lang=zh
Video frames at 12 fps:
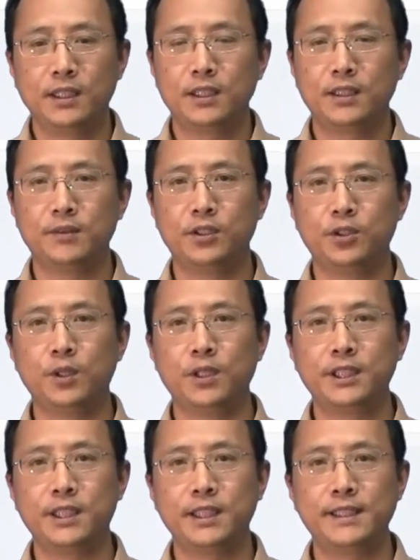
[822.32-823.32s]
那么，如果
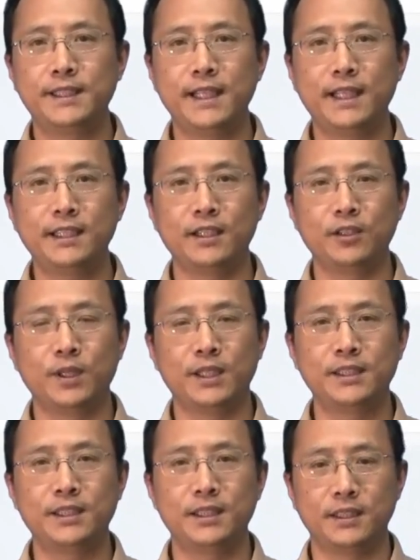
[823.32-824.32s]
是一个相等关
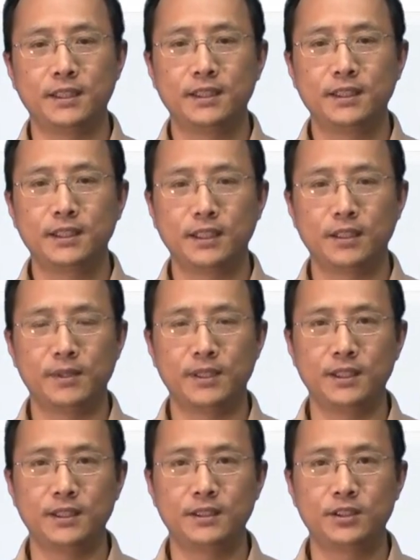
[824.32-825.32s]
系，那么
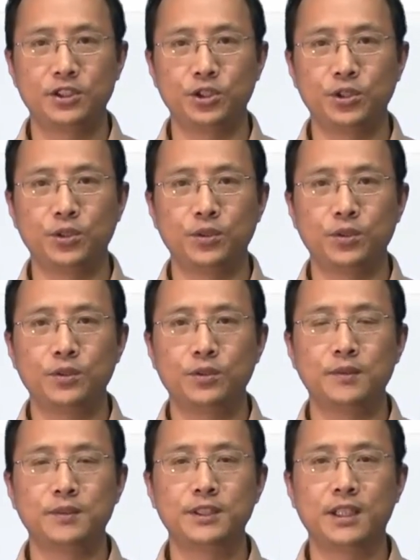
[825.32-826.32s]
只有我
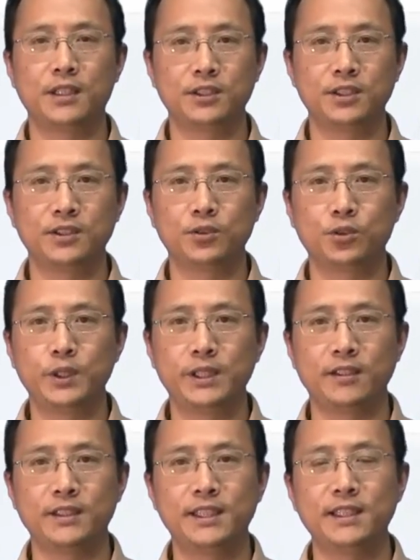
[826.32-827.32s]
们知道，只有对角
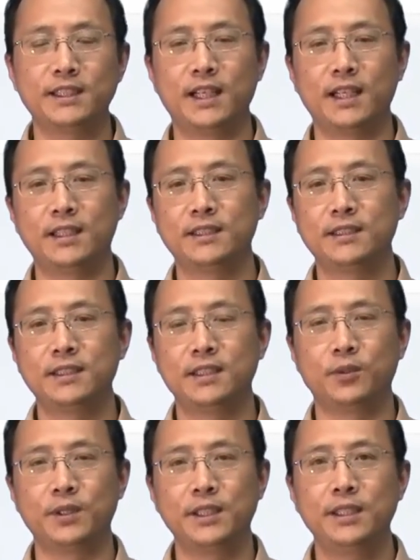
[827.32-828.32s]
线上
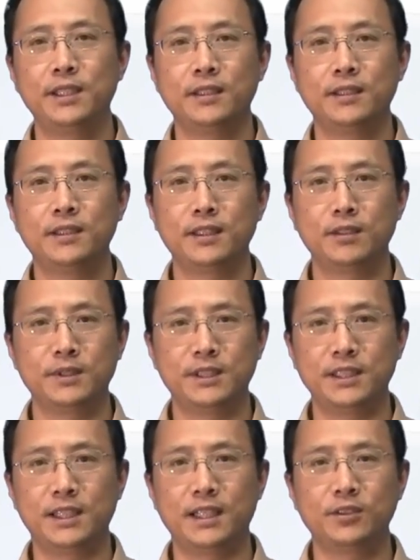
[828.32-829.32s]
有一，那么其
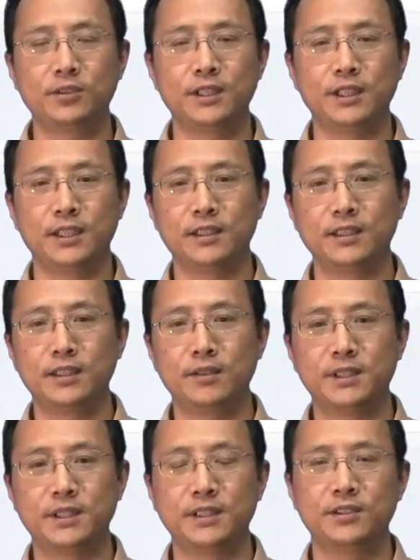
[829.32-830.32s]
他都是零，那么
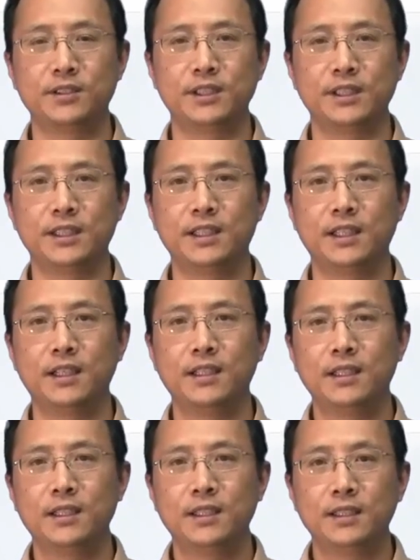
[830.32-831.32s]
这就是一个
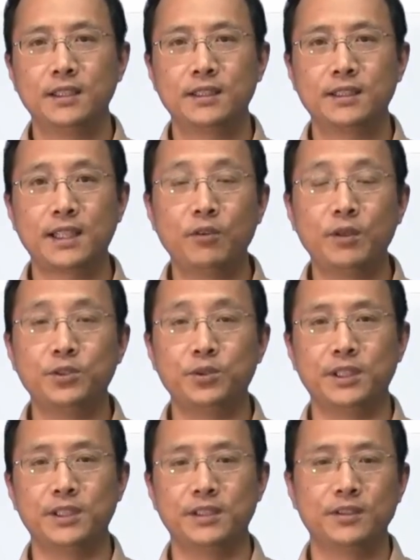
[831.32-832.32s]
单位矩
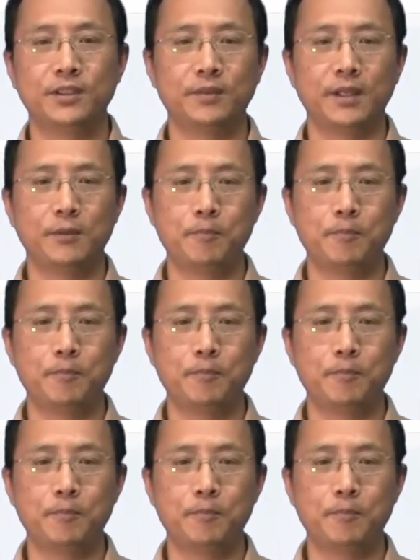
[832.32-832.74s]
阵，对吧？